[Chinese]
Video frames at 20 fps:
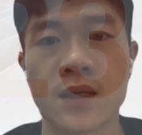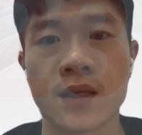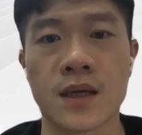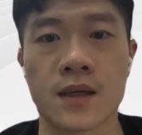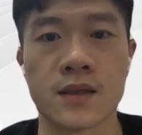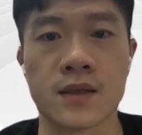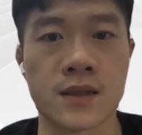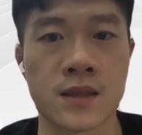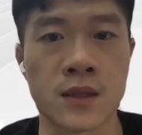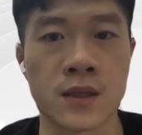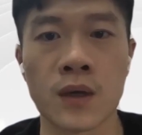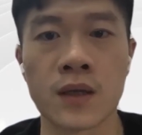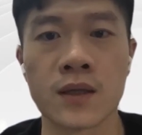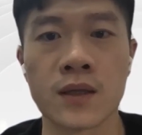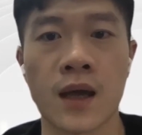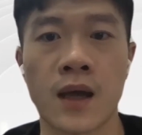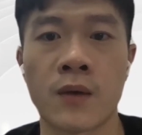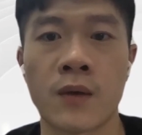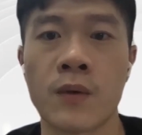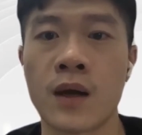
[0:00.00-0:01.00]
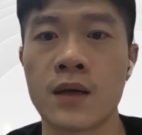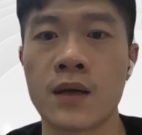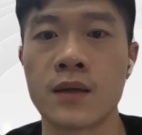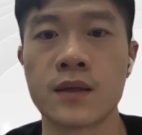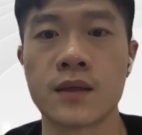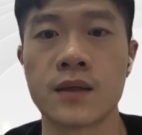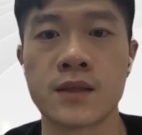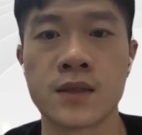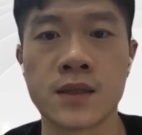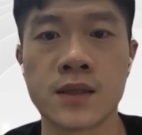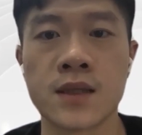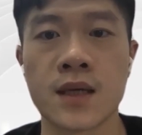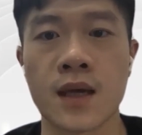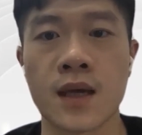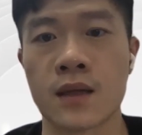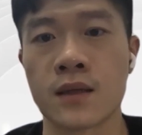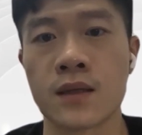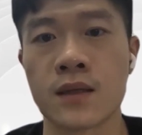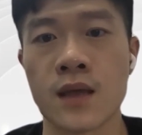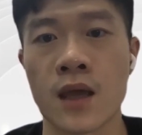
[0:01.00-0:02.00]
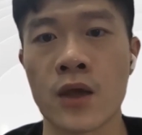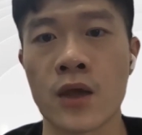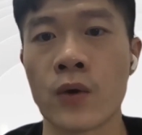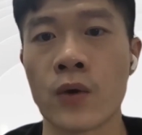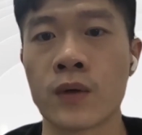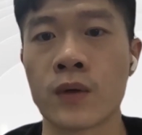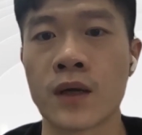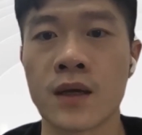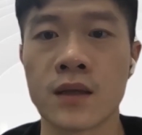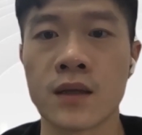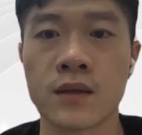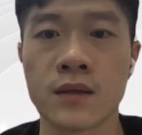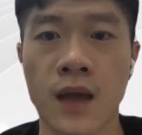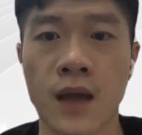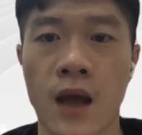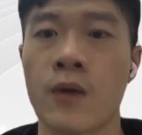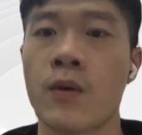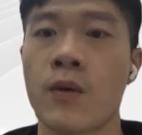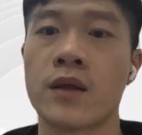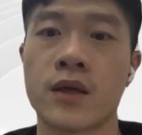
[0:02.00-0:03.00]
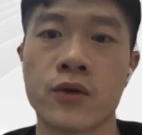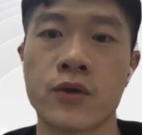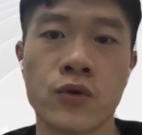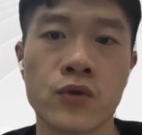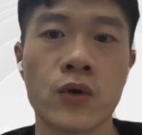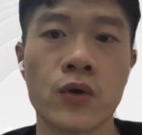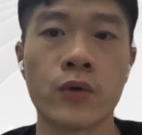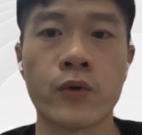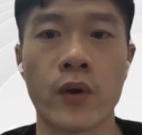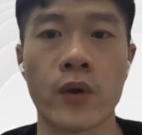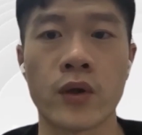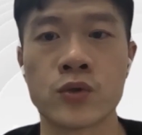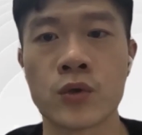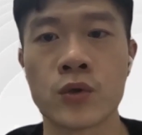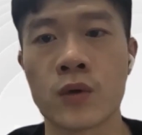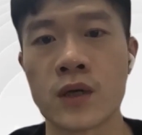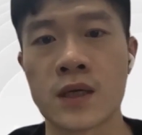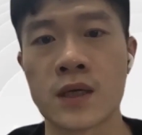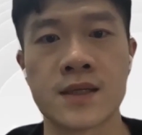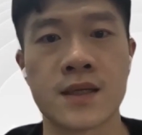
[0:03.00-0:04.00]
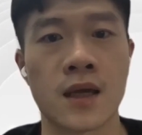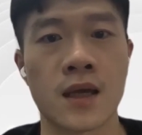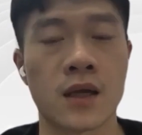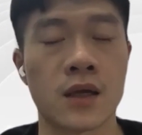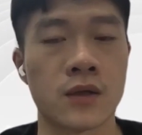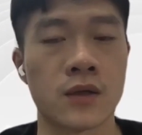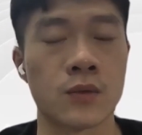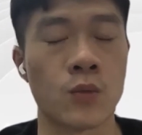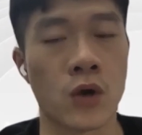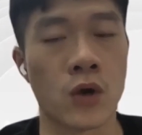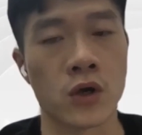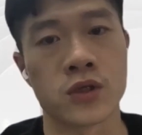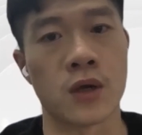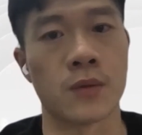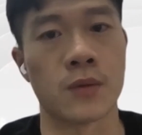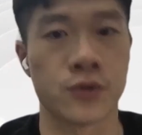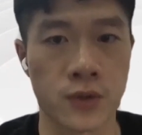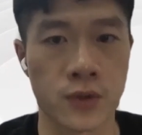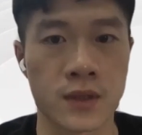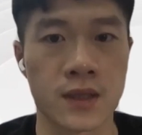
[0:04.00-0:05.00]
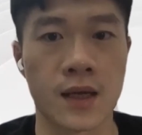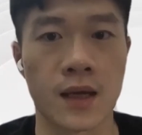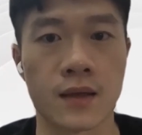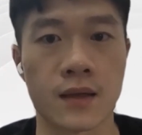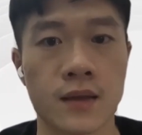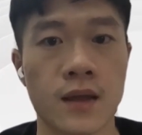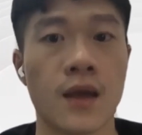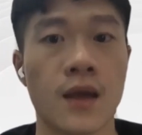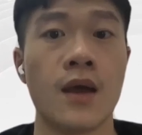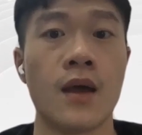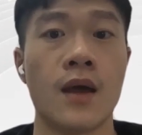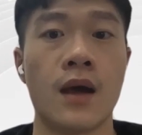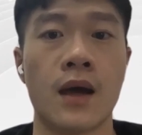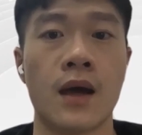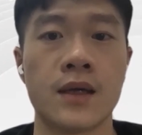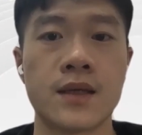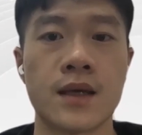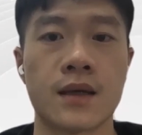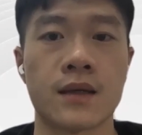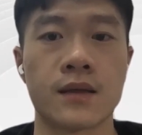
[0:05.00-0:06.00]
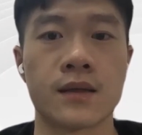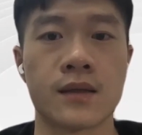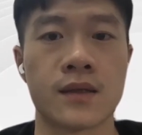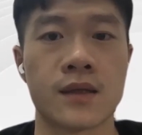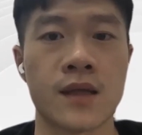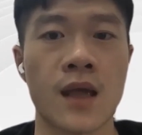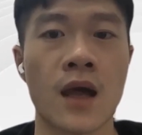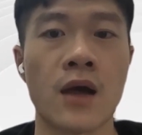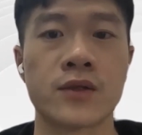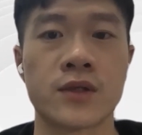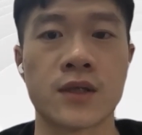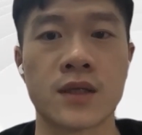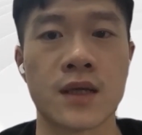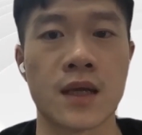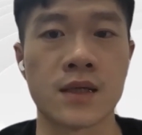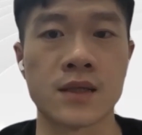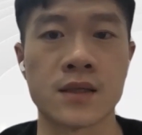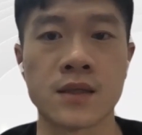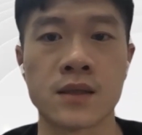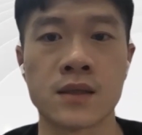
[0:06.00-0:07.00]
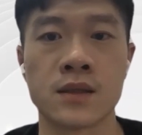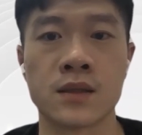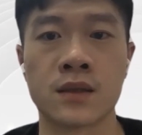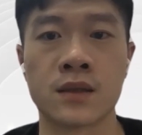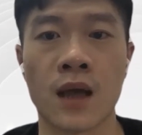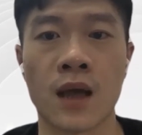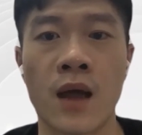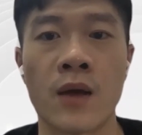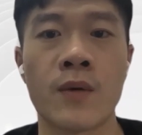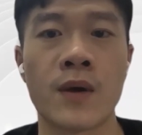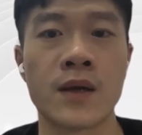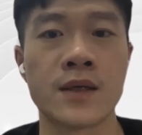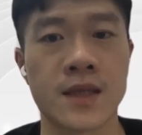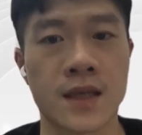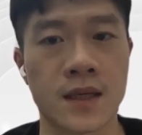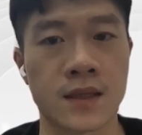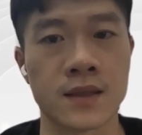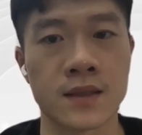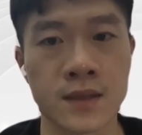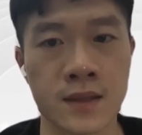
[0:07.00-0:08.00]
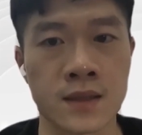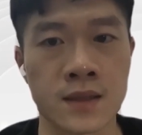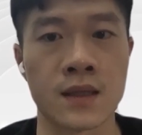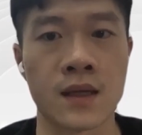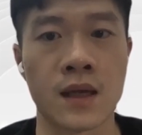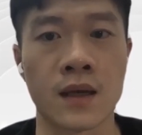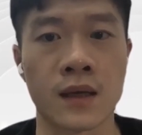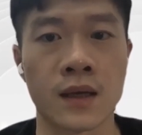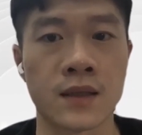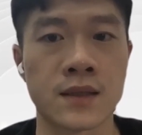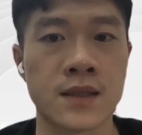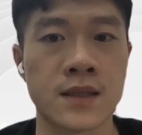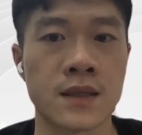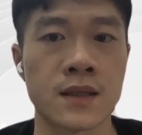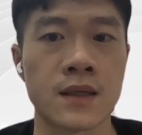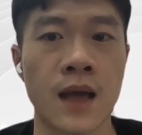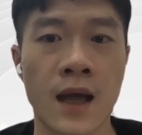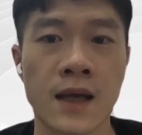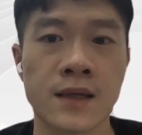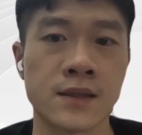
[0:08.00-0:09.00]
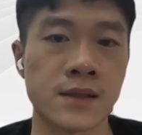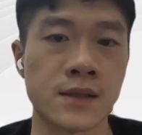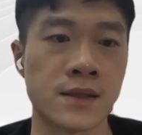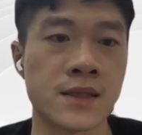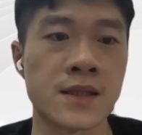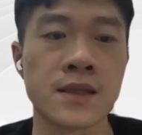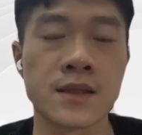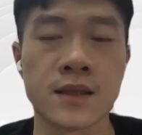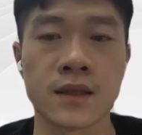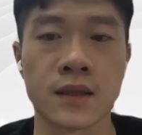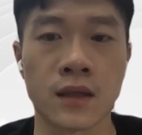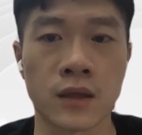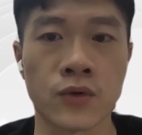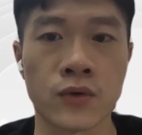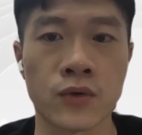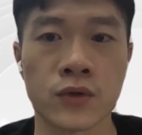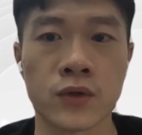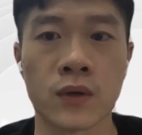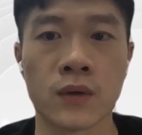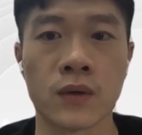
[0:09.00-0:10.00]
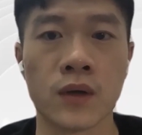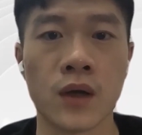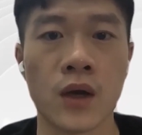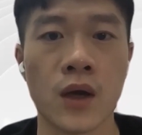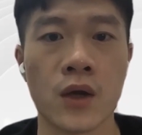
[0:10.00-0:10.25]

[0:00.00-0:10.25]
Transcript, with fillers: 己很喜欢台湾，之前也有跟台湾的运动员做过一些 workshop 训练，而且跳绳也是台湾前几年新开始兴起的运动。